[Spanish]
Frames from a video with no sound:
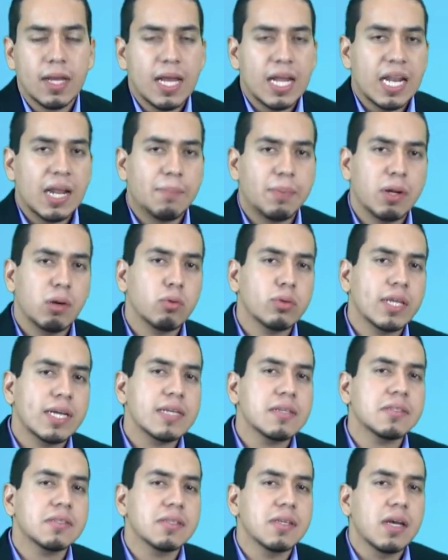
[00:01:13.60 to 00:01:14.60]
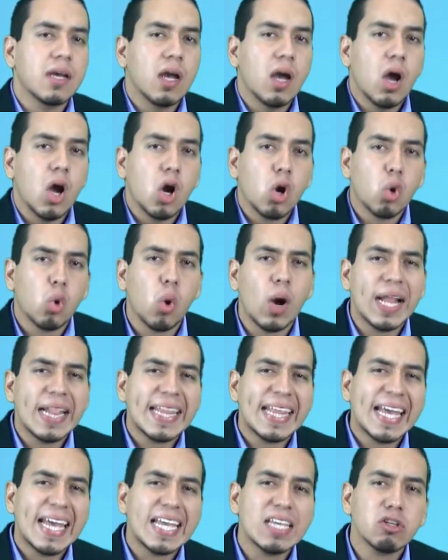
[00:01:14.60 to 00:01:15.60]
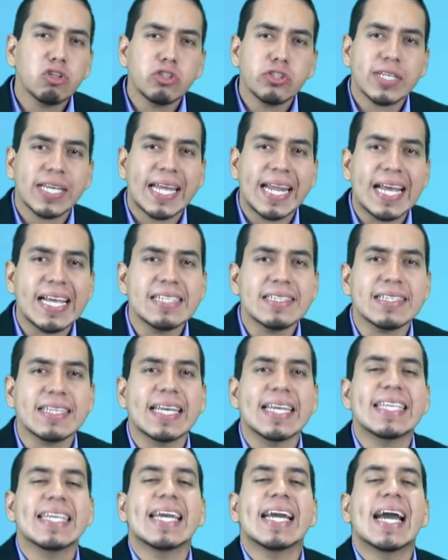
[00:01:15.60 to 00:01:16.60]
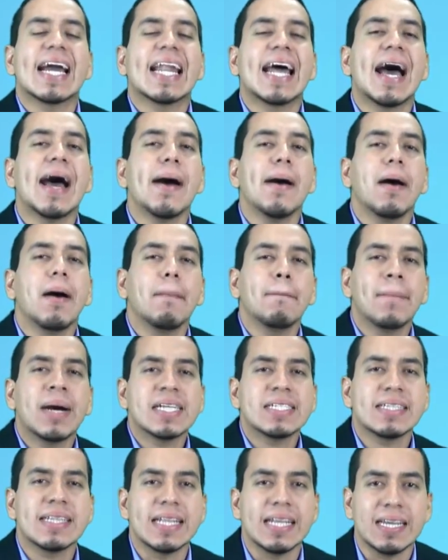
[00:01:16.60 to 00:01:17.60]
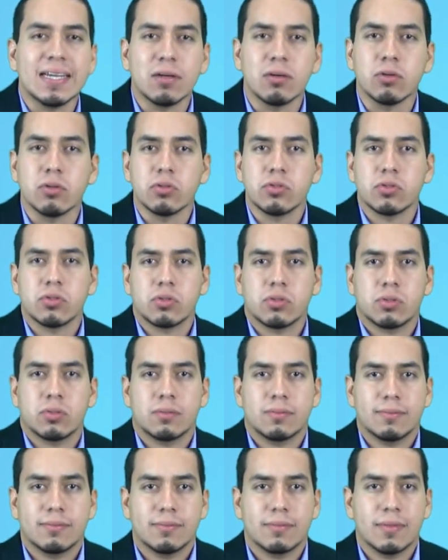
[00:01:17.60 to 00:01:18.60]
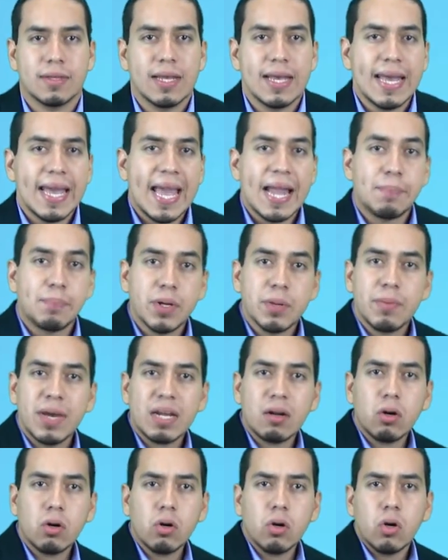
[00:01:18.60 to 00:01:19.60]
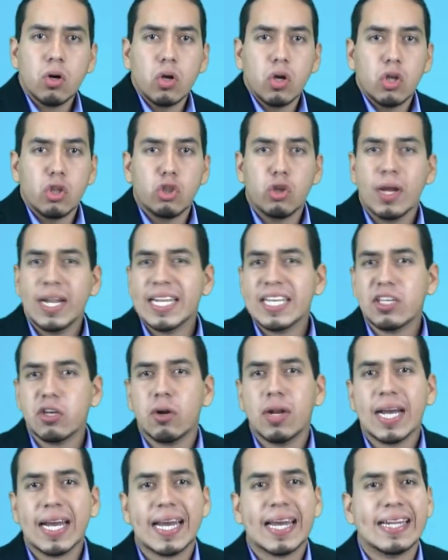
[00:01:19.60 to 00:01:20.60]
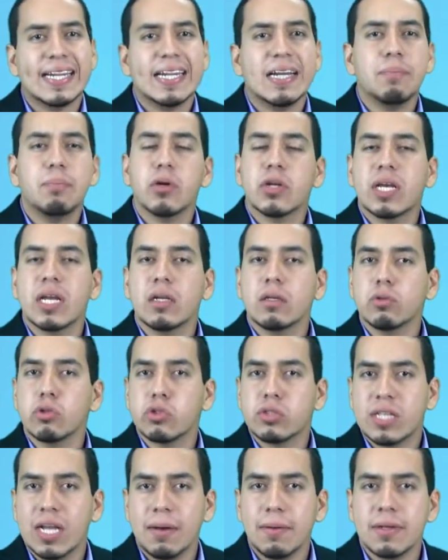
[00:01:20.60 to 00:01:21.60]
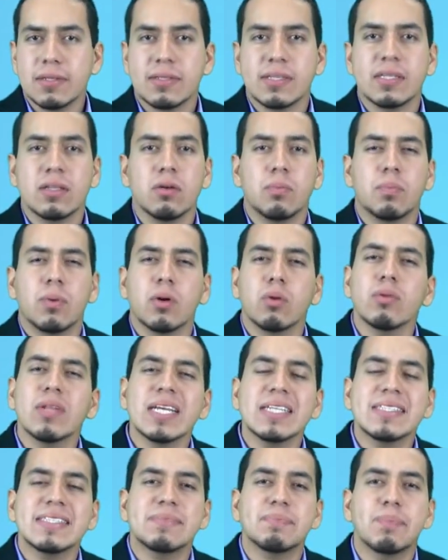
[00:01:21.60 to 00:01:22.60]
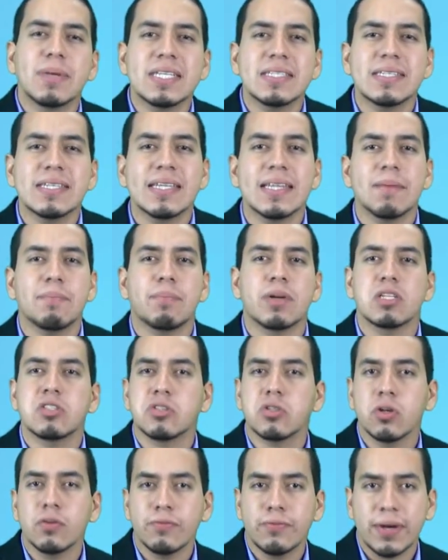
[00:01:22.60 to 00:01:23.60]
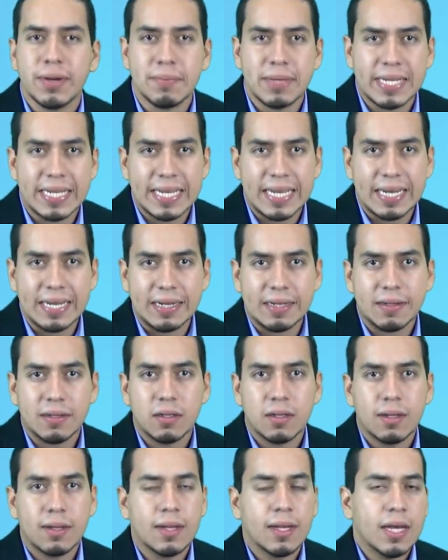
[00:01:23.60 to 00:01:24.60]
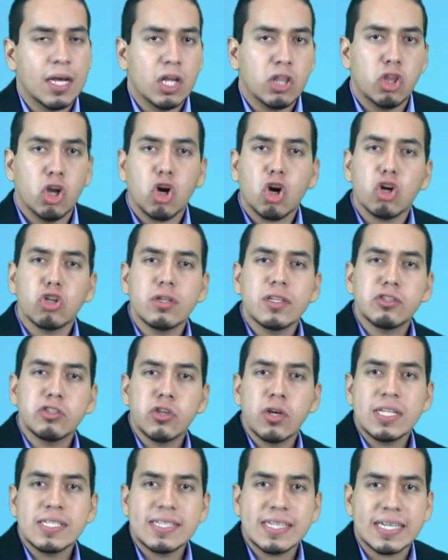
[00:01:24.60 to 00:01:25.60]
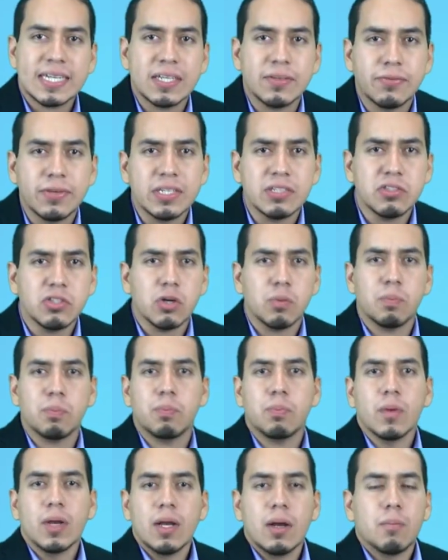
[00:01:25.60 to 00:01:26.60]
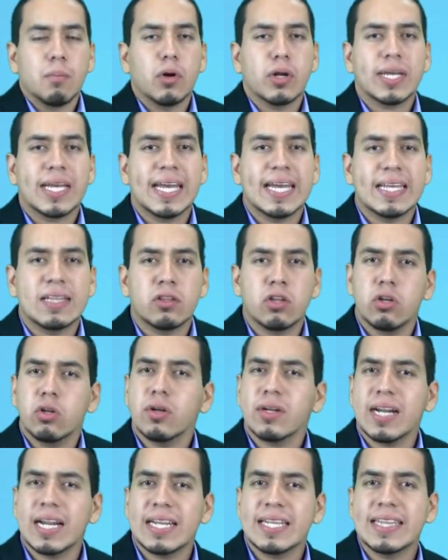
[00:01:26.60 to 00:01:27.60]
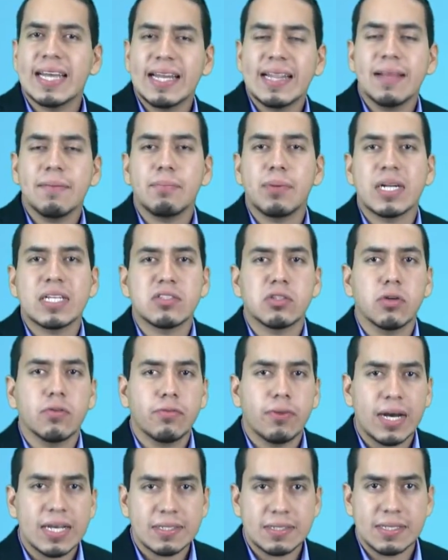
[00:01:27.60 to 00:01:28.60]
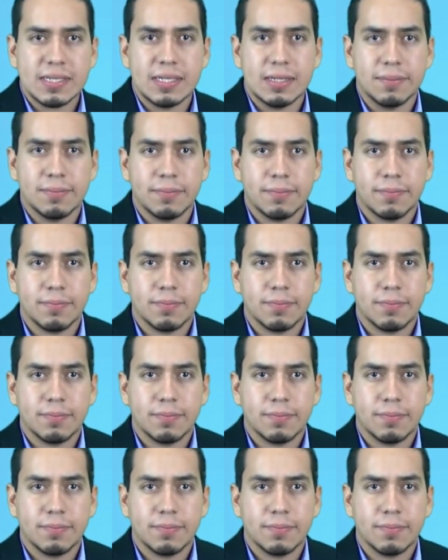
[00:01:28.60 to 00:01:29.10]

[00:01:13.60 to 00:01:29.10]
La pregunta es, ¿Cuál de ellos crees que llegará más lejos? El primero no eligió la carrera porque le gustaba, sino por una especie de presión familiar. No conoció el sacrificio porque todo en realidad le pareció fácil.